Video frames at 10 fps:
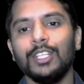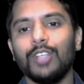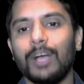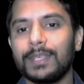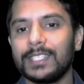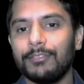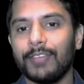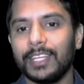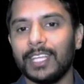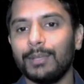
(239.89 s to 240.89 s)
जो आप किसी
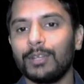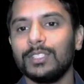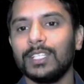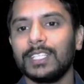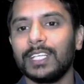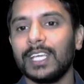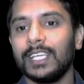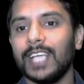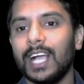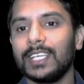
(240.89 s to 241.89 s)
वेरिएबल को देते हैं
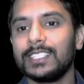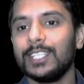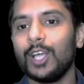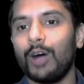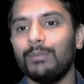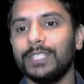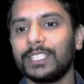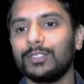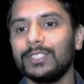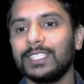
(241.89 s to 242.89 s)
या किसी
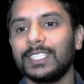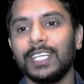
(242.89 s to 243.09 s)
ऑब्जेक्ट को देते हैं